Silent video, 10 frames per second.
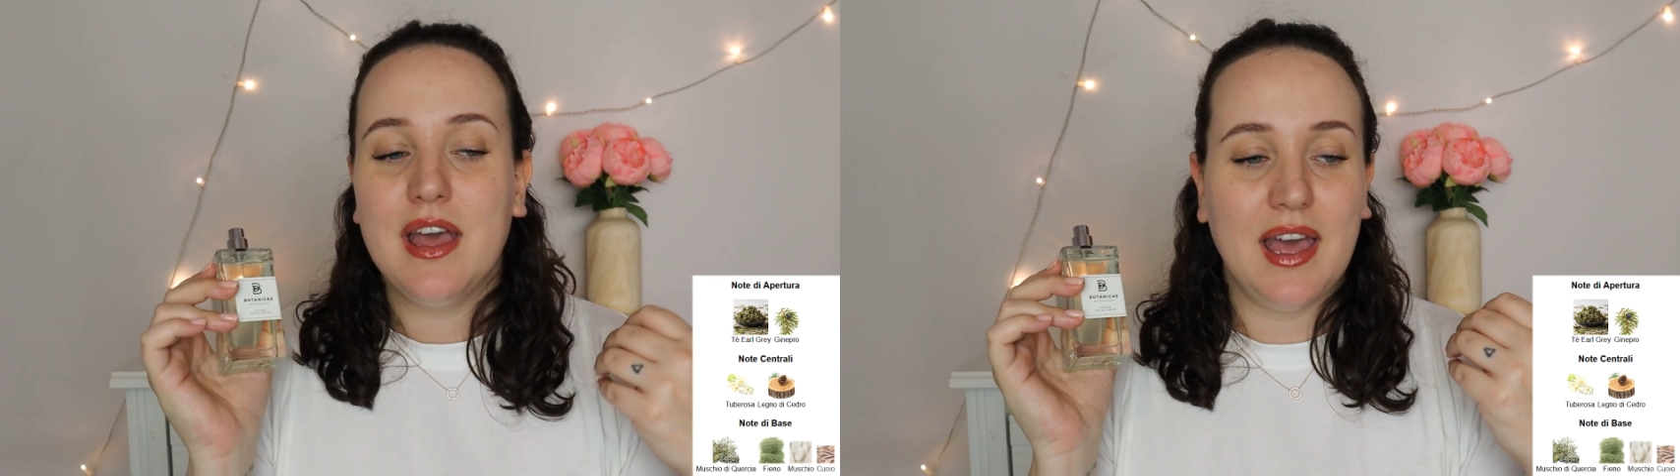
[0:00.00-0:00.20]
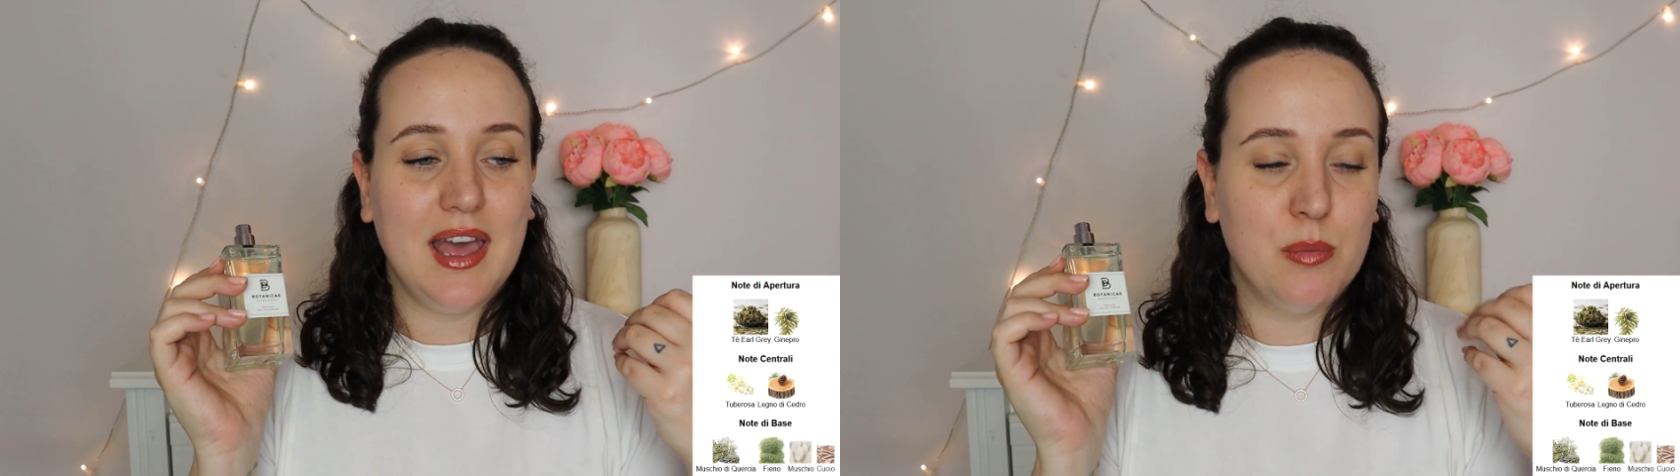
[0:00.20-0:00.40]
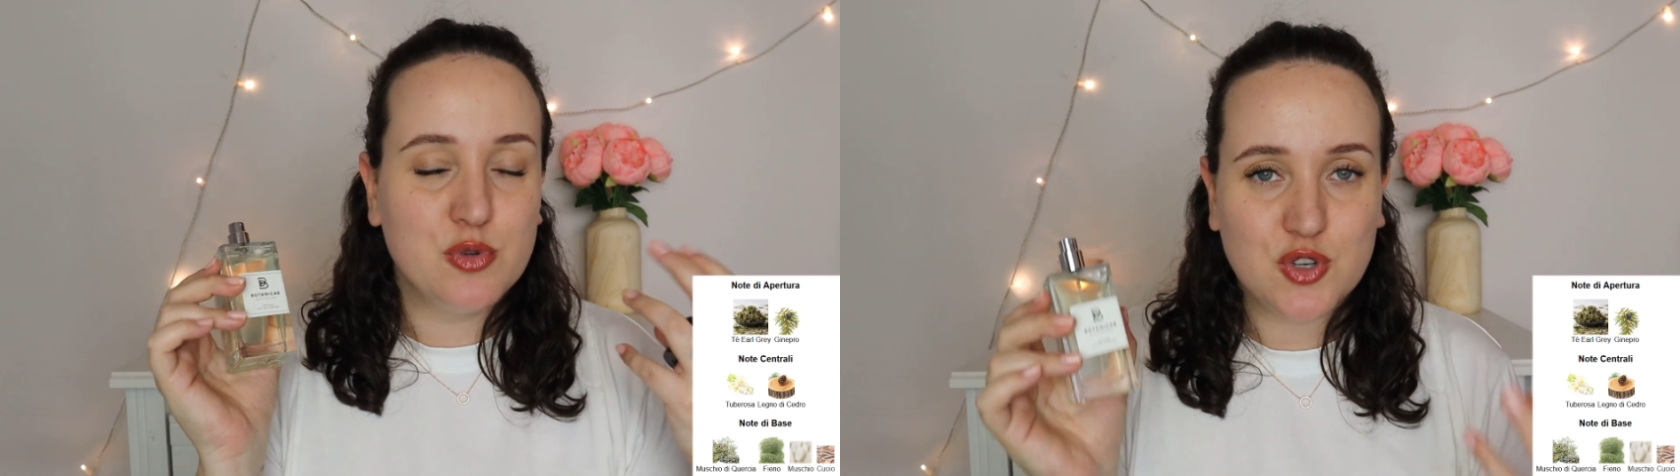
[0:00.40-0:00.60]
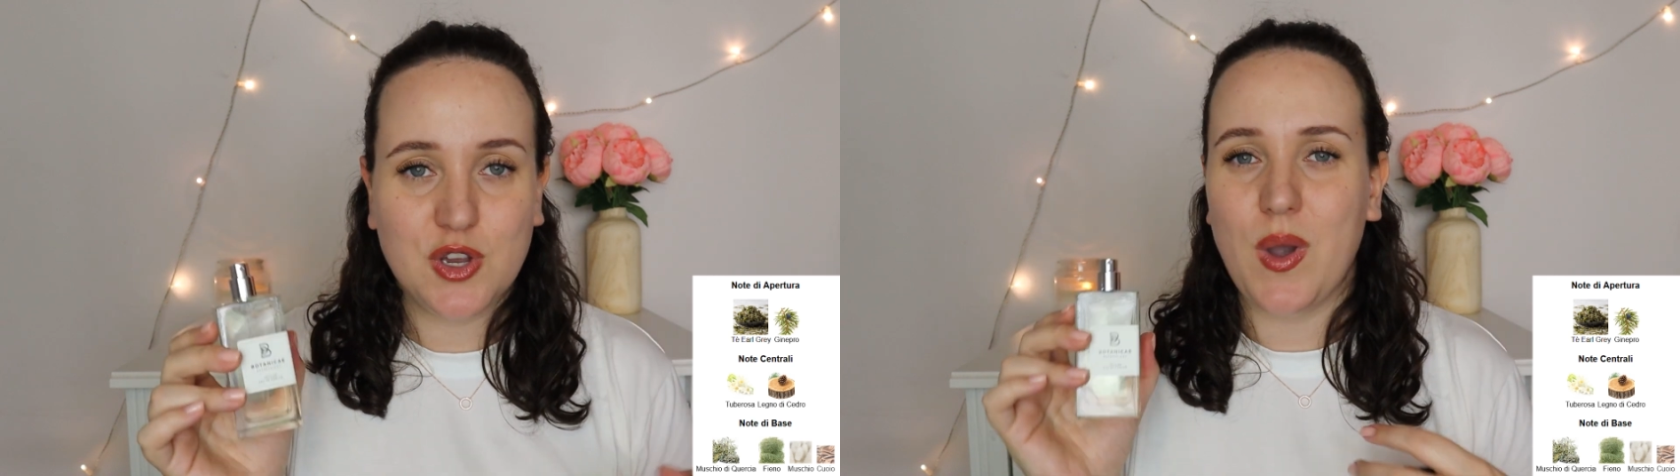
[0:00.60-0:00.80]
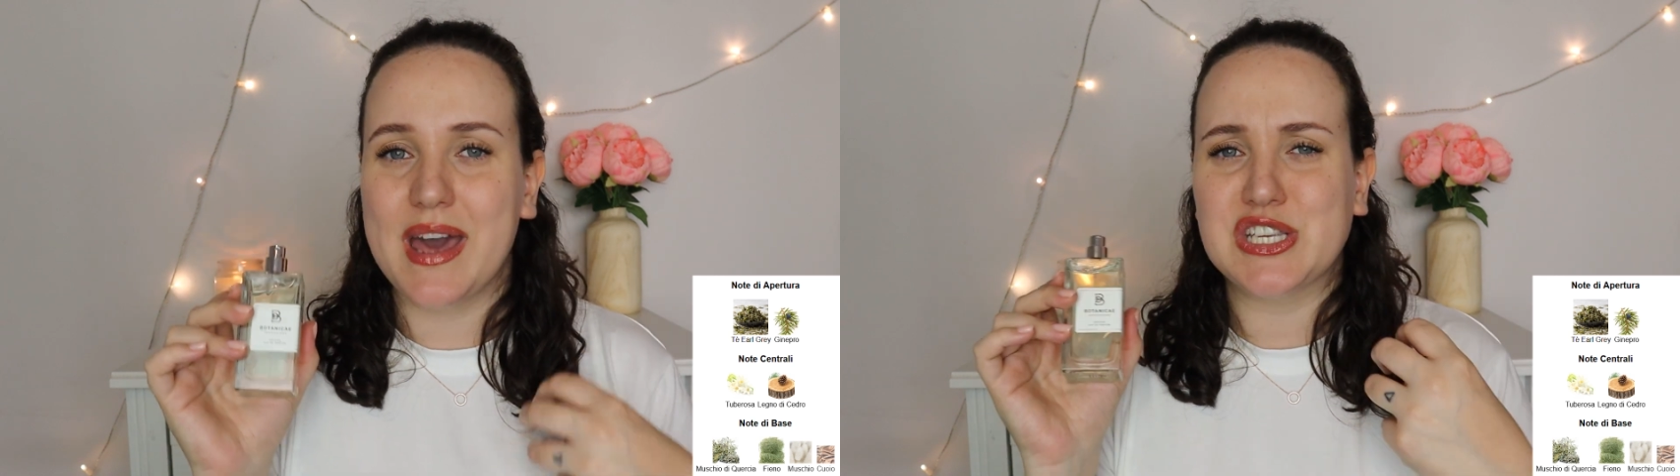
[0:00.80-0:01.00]
eh, muschio
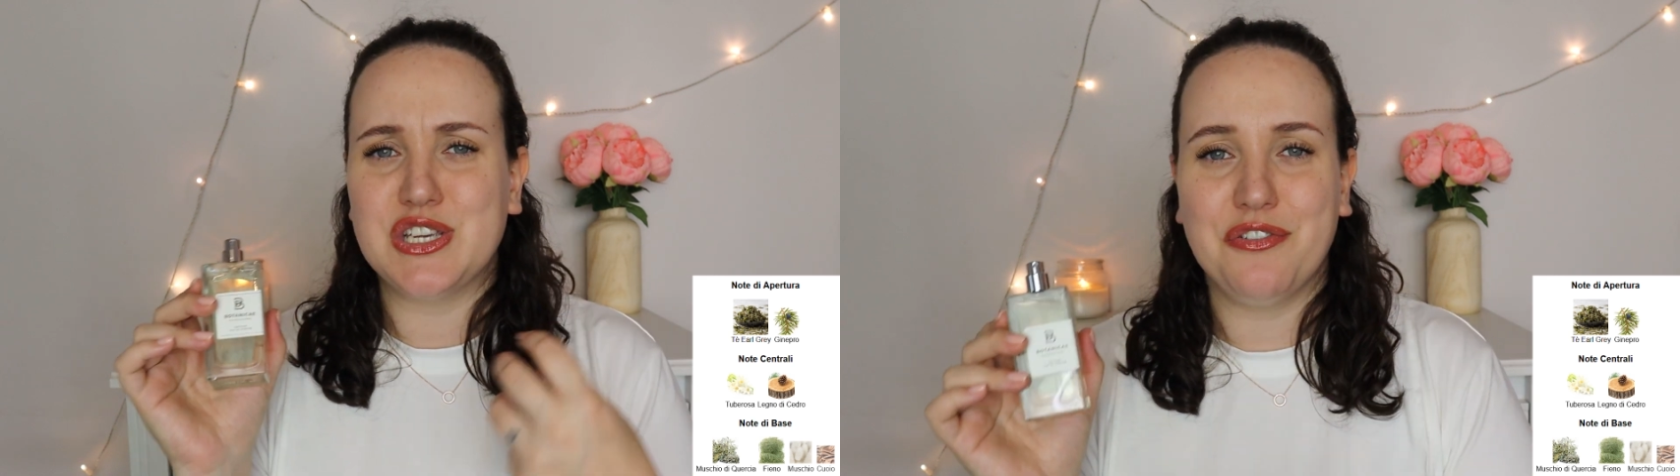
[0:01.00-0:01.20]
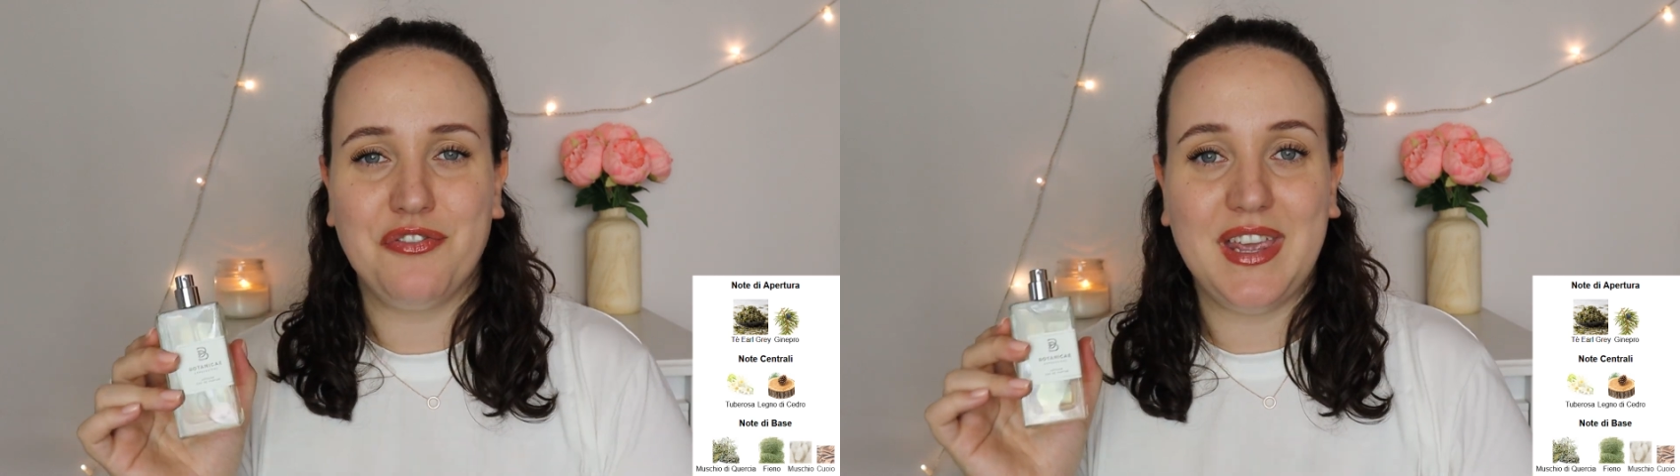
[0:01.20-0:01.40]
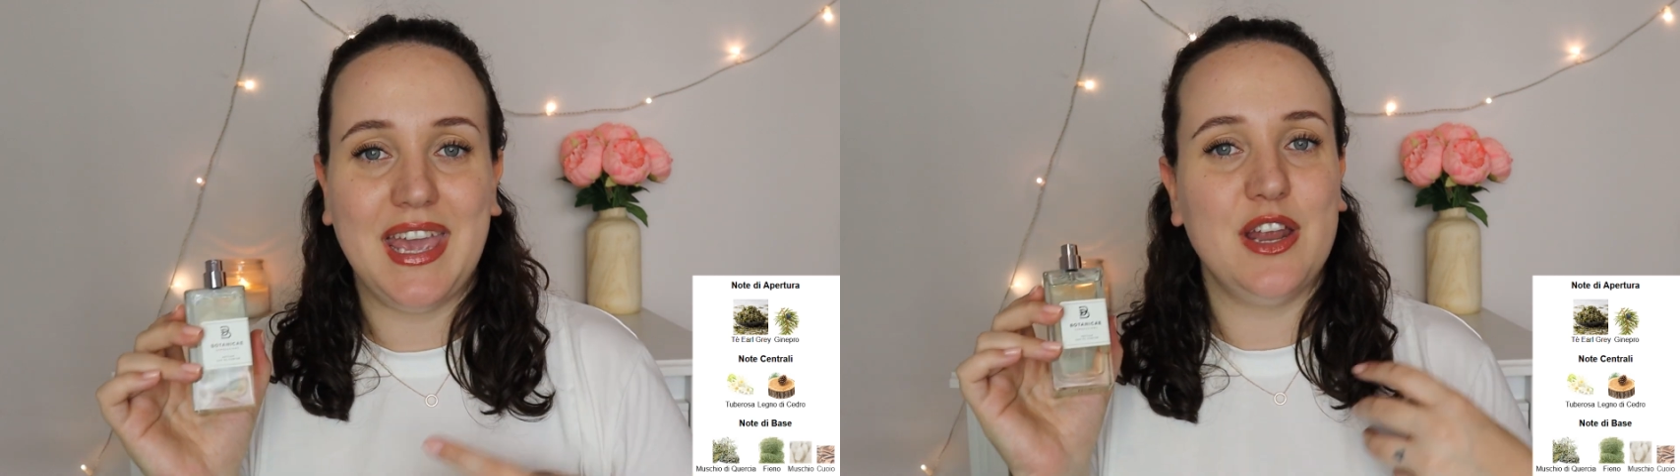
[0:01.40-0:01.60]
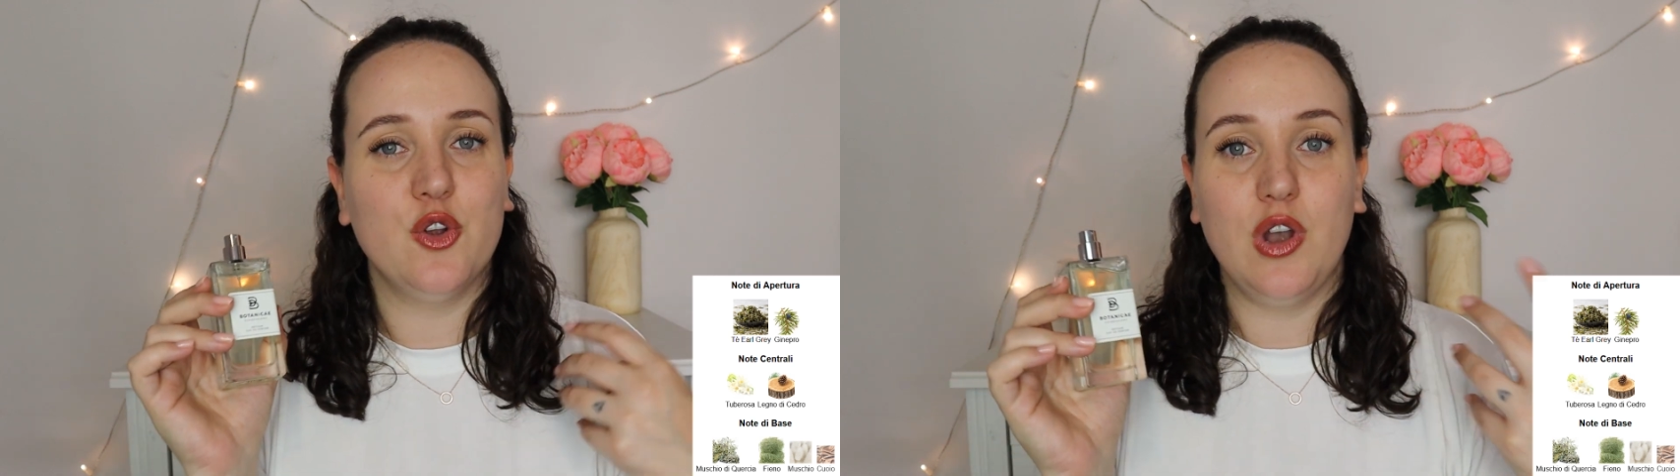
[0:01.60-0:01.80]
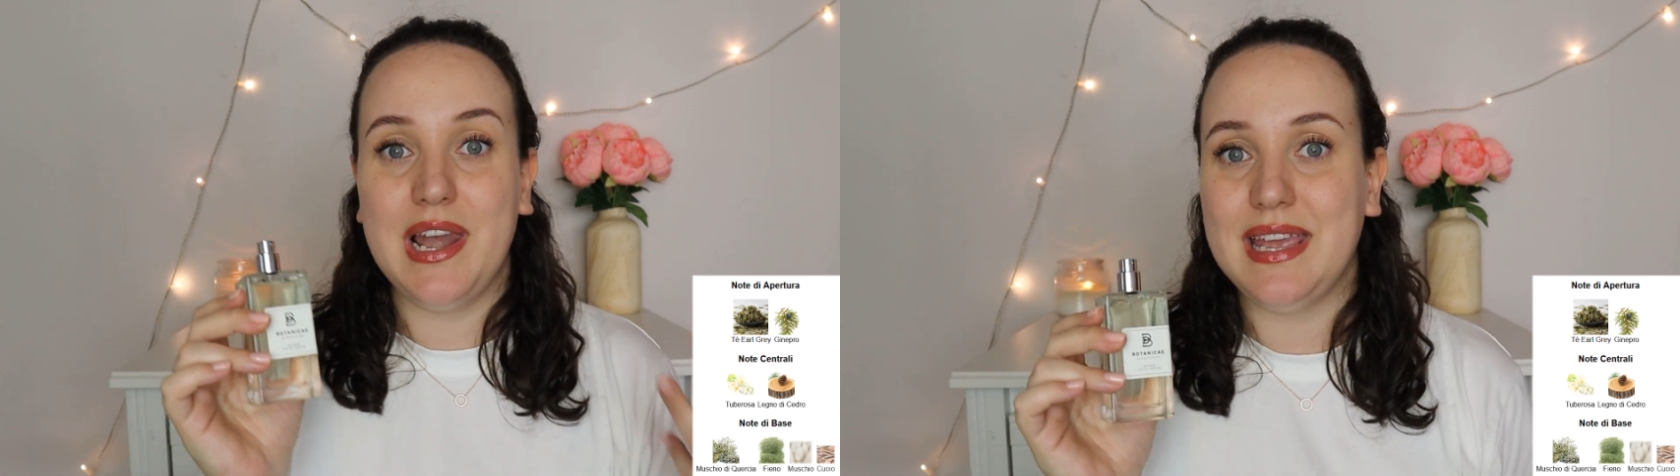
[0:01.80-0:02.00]
di quercia,
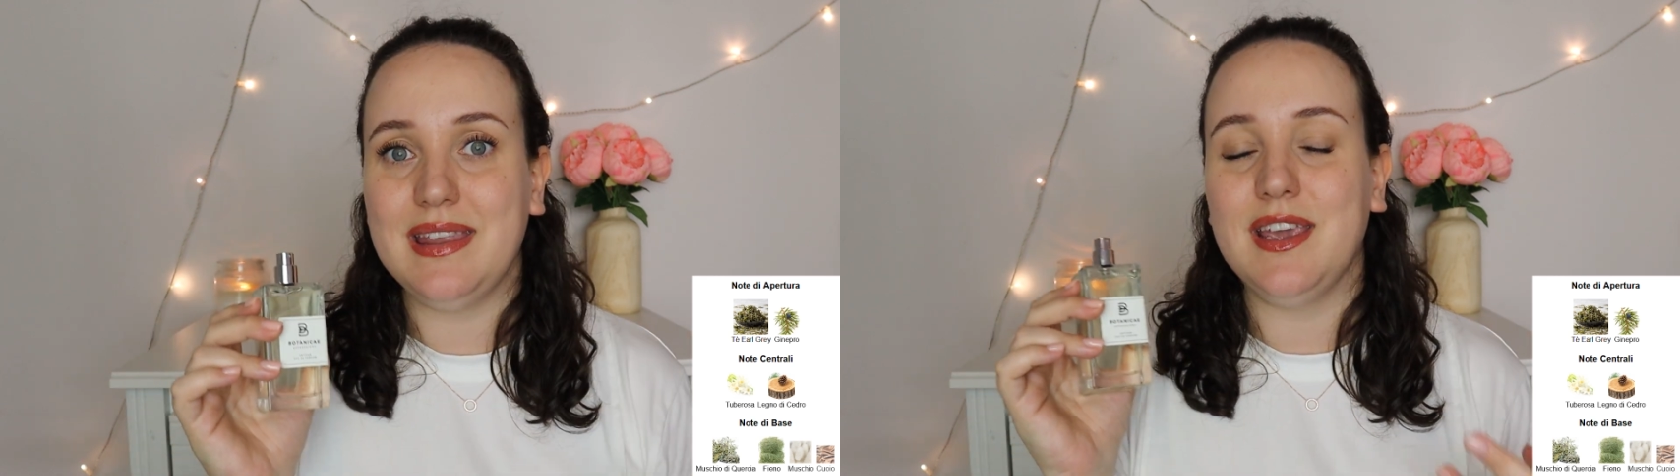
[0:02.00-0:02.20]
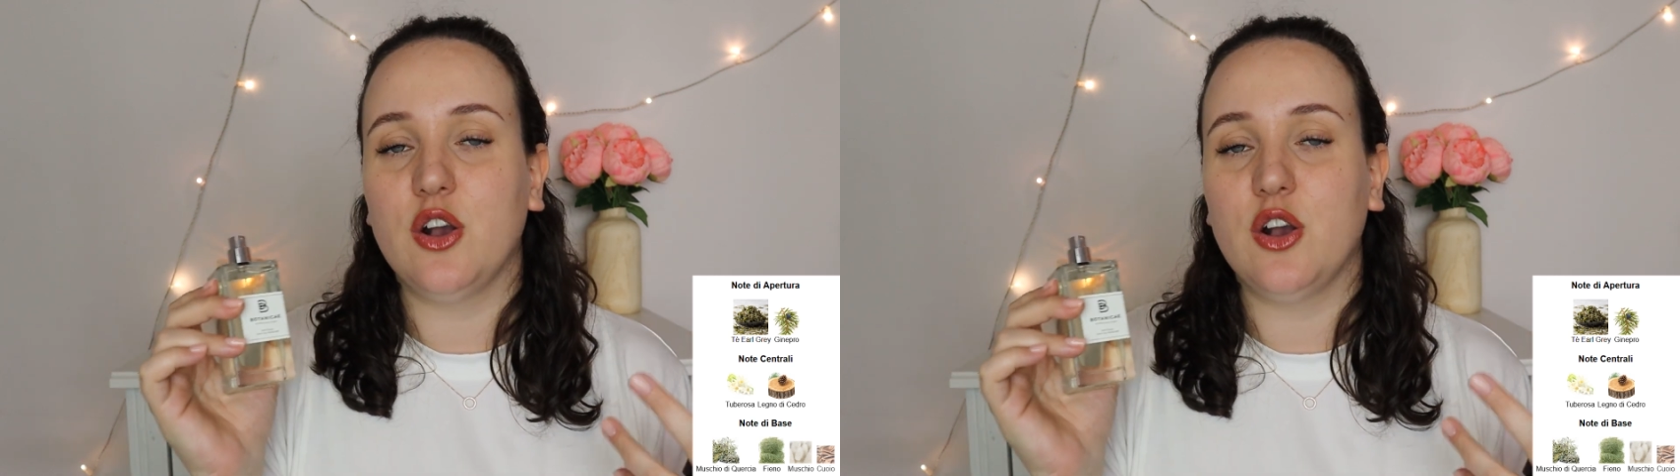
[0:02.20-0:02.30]
fieno, legni,